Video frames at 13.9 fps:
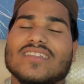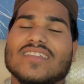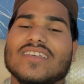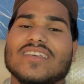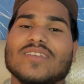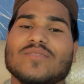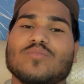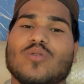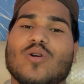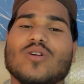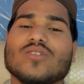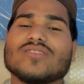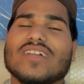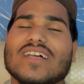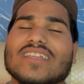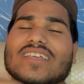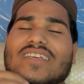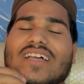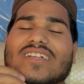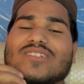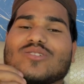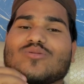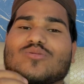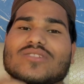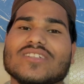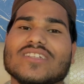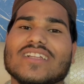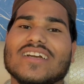लेकिन बहुत ज़्यादा या
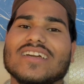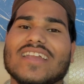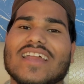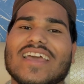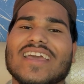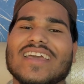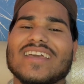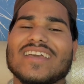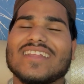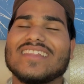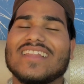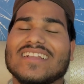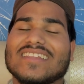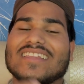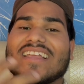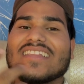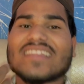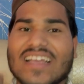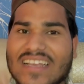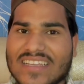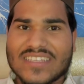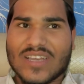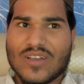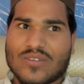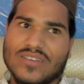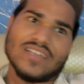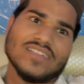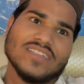सुस्ती लग रहा है लगता है थक गया
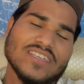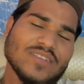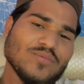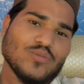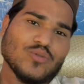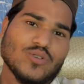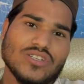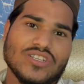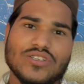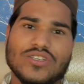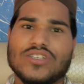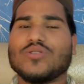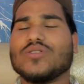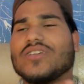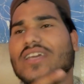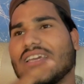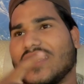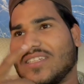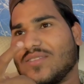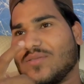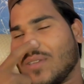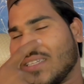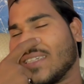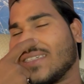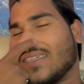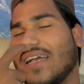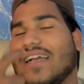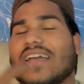हूँ या नींद पूरी नहीं हुई है इस वजह
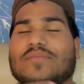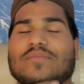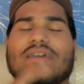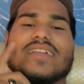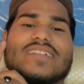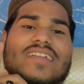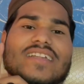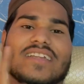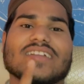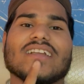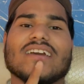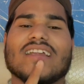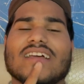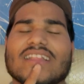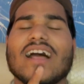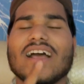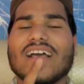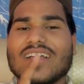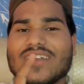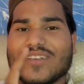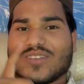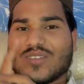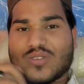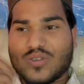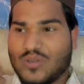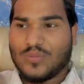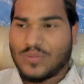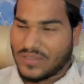से अगर मैं ऐसे लेटा रहा ना
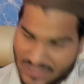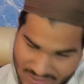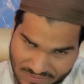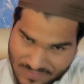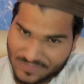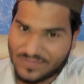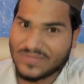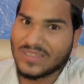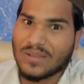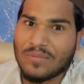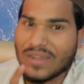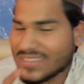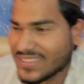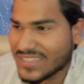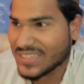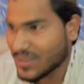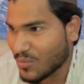तो फिर नमाज के लिए